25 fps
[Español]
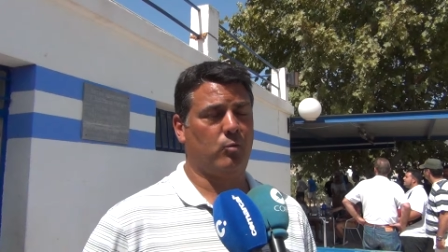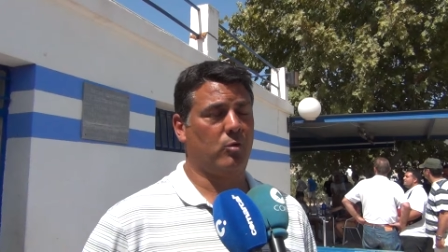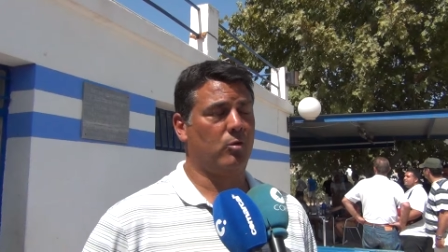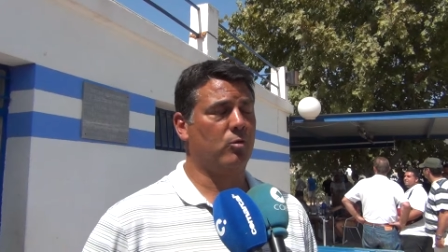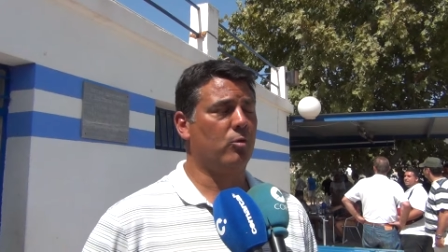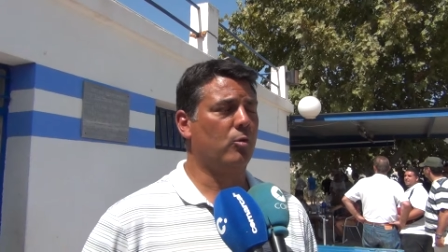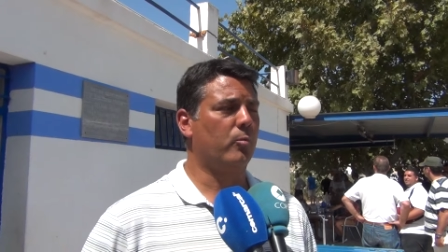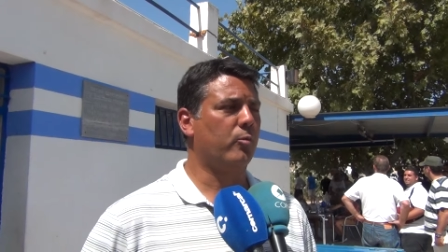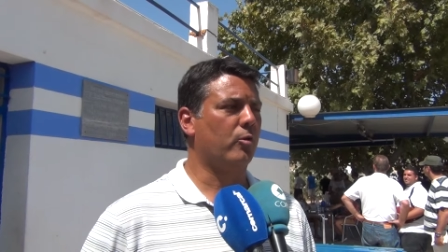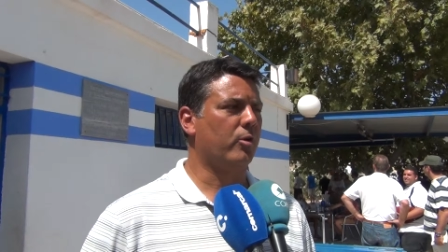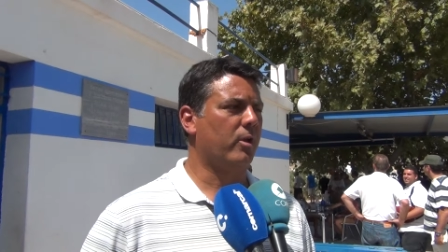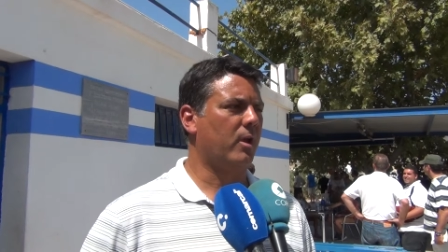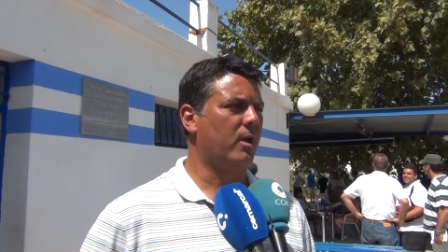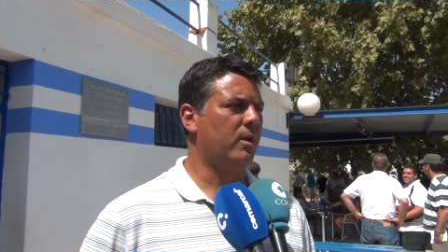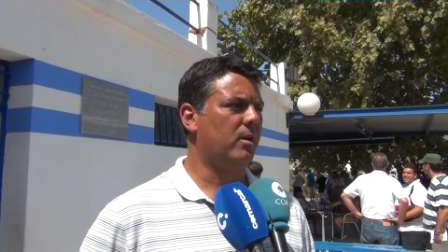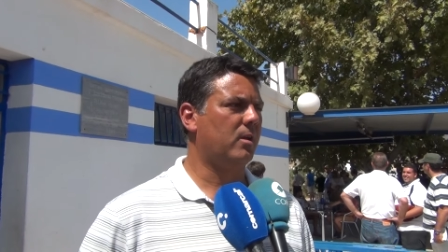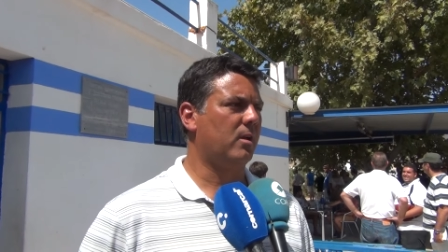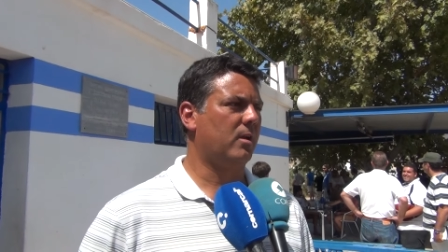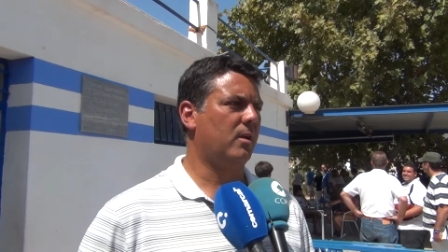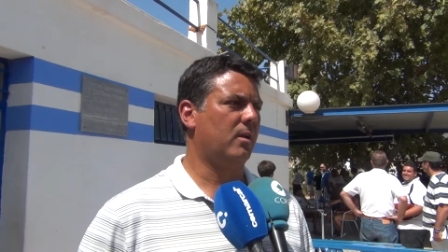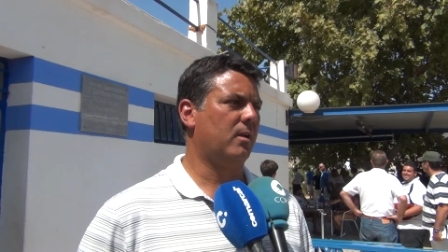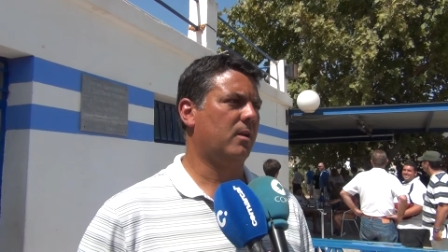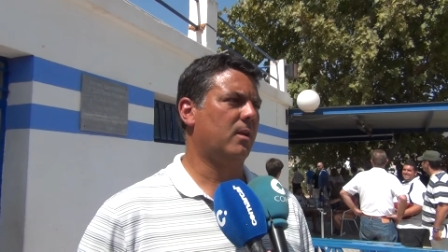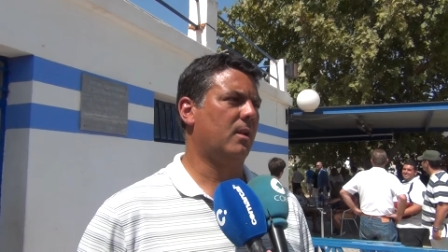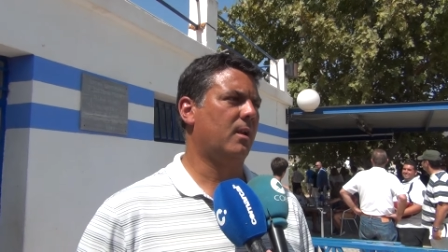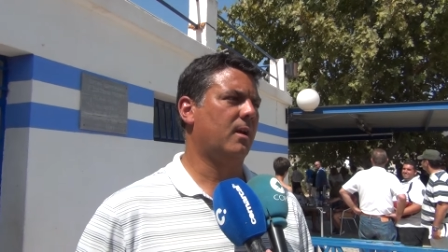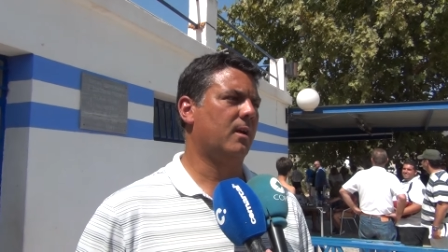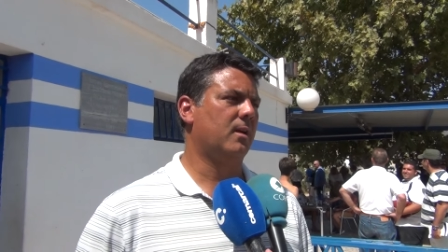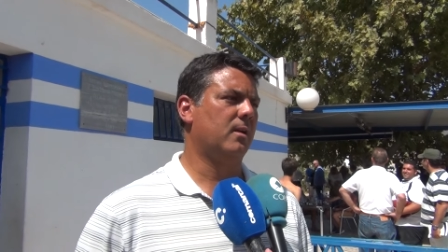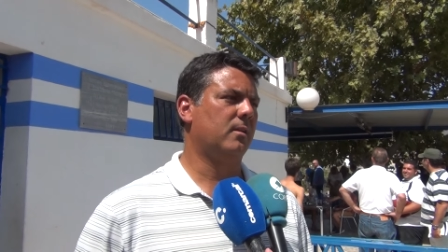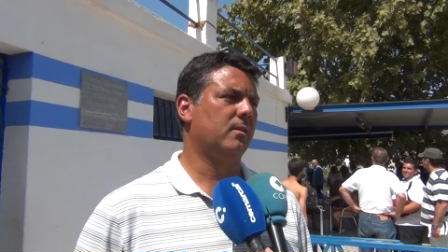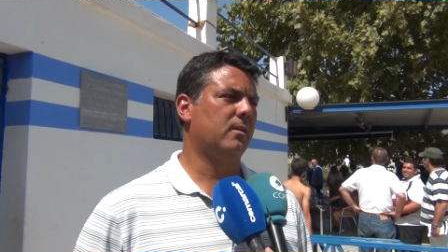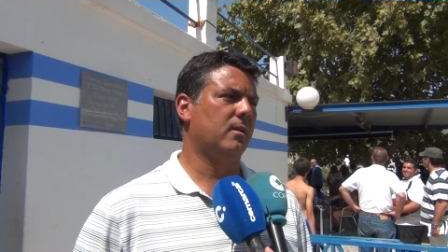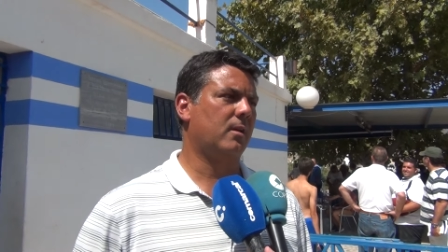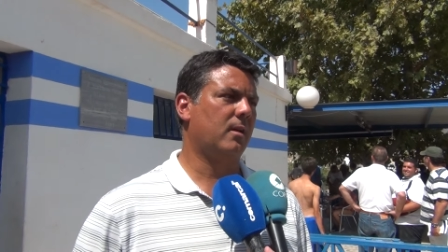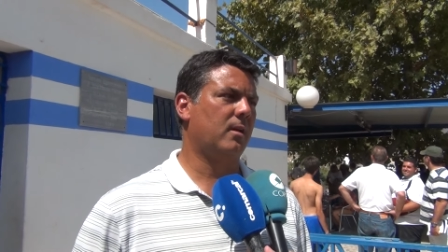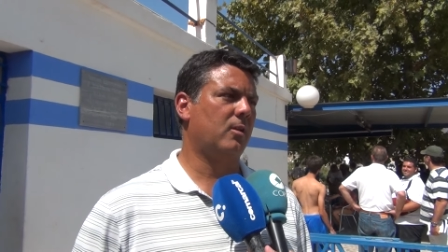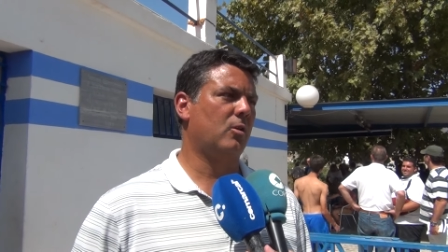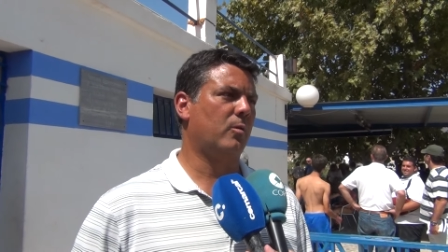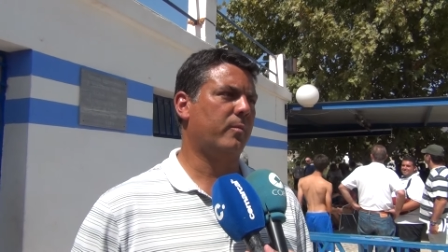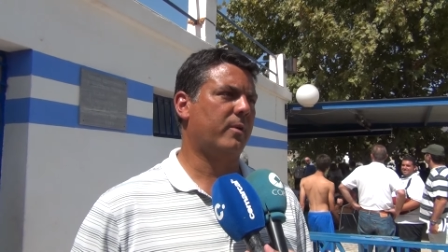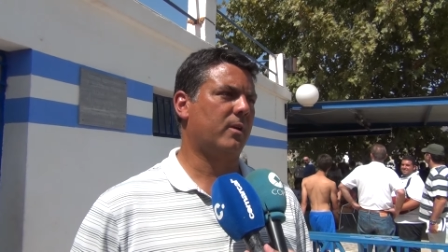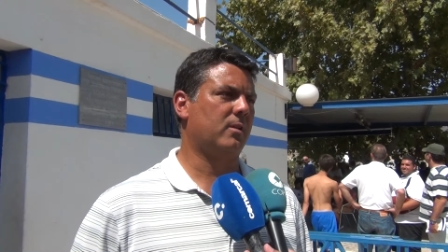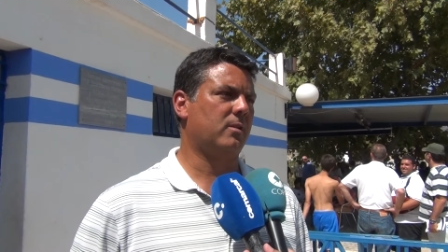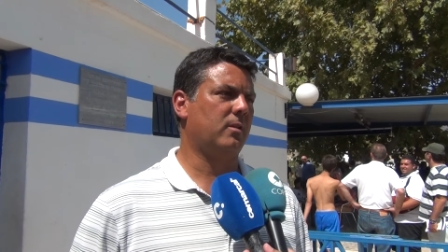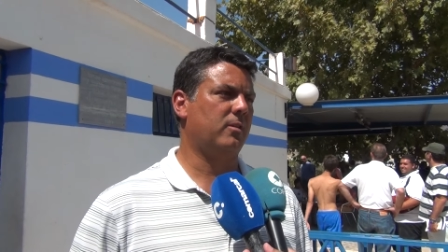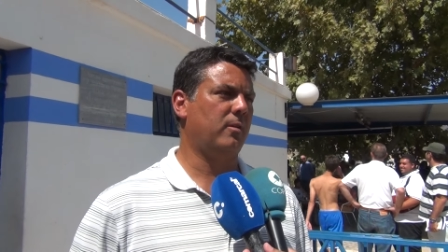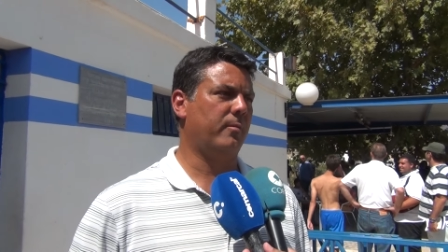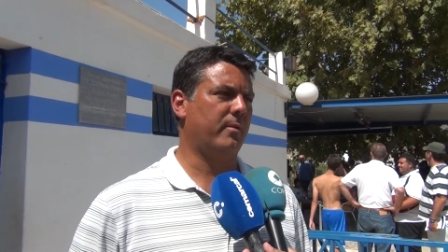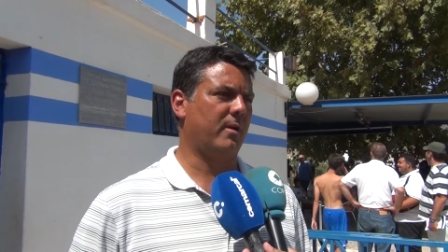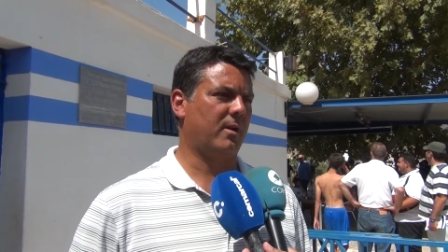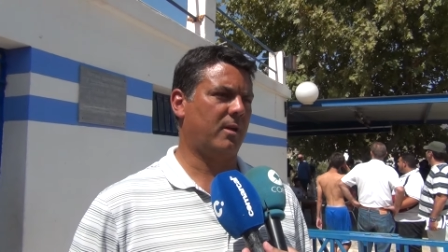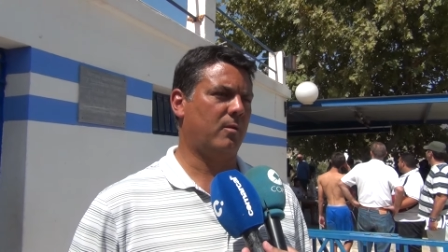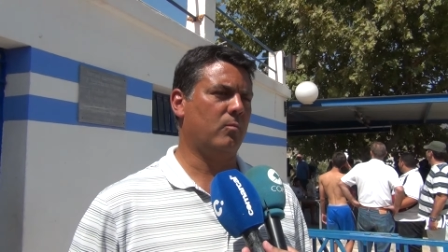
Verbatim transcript: buen grupo que hay, que, la gente que no participa,